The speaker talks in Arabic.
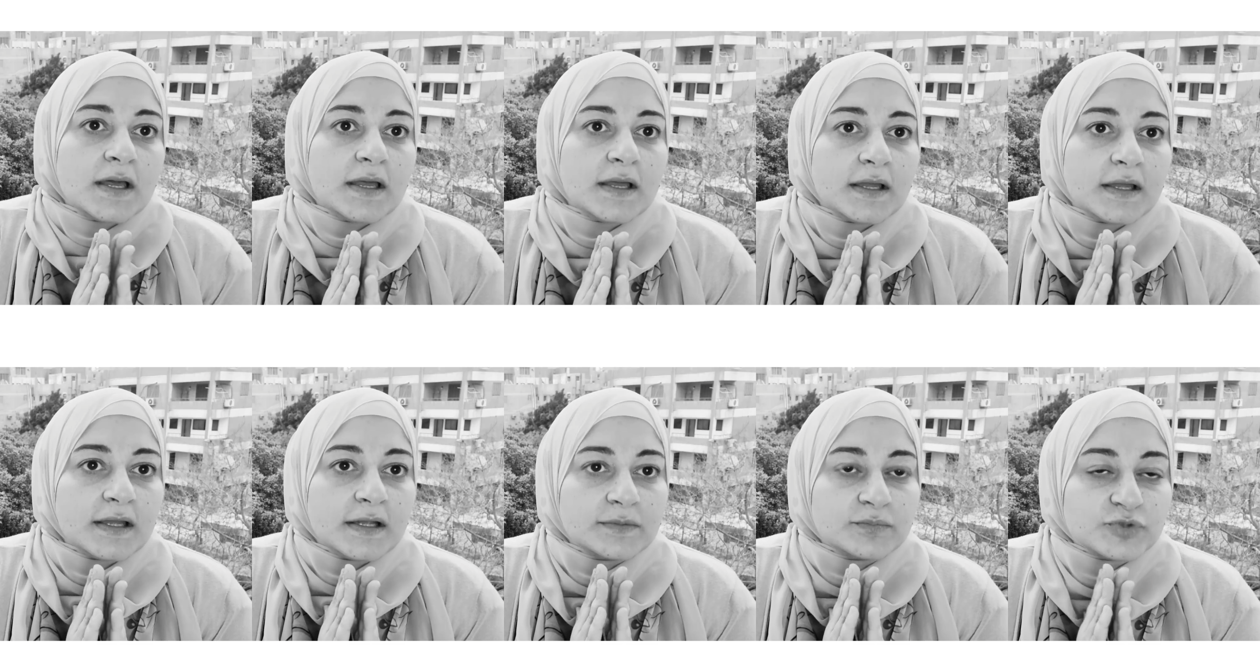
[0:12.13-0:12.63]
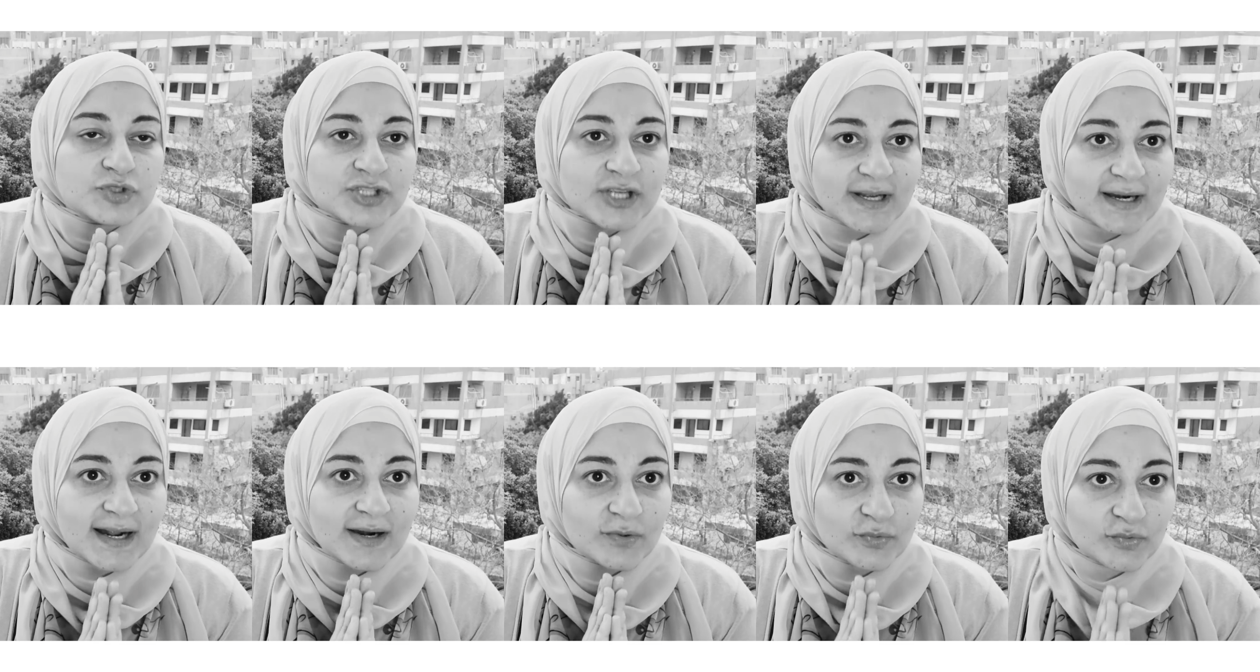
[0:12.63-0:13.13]
آه،
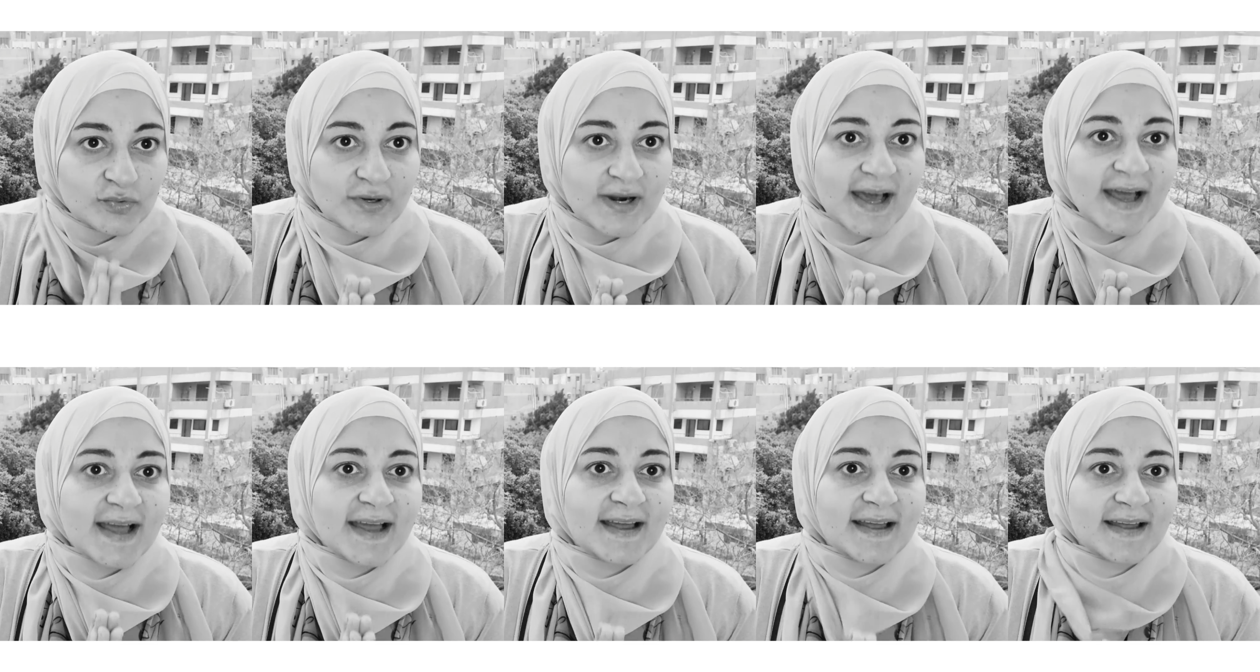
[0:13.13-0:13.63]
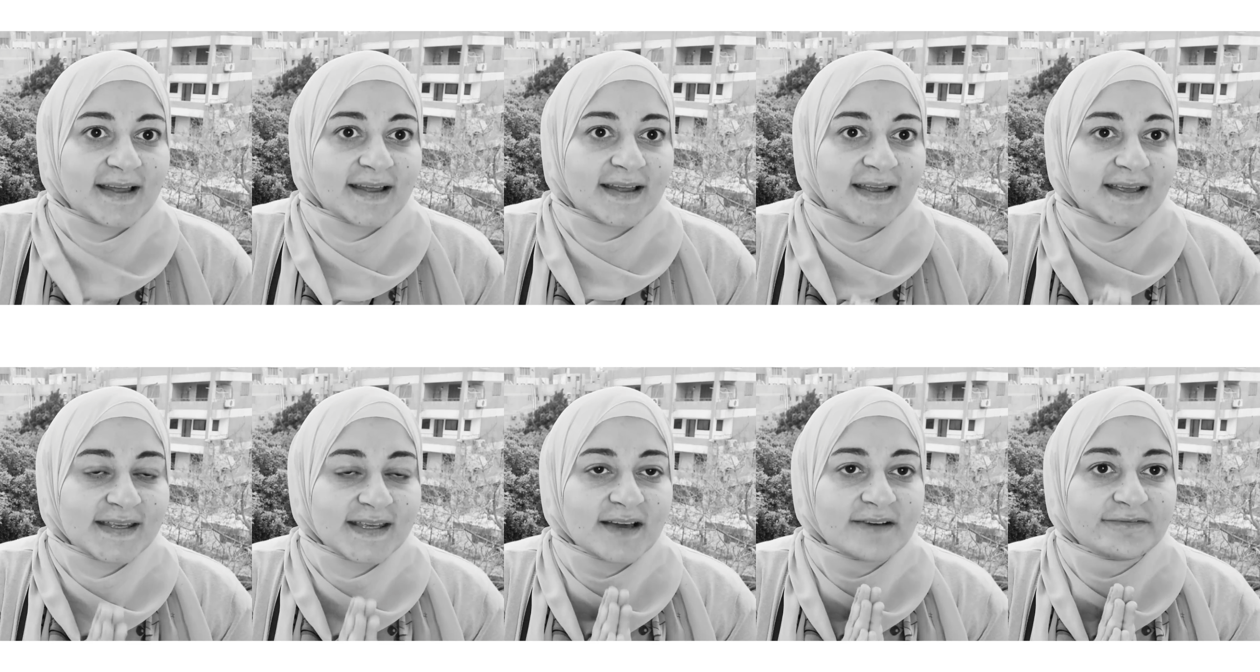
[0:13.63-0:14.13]
المشكلة الأولى آه،
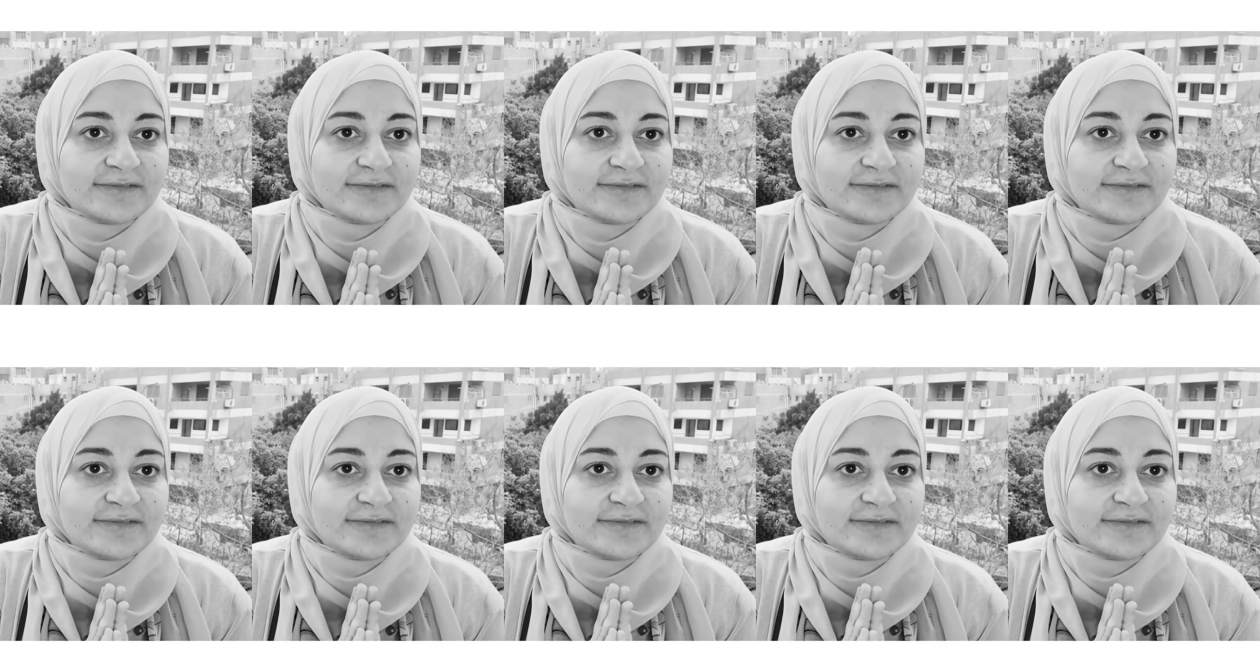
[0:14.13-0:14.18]
هي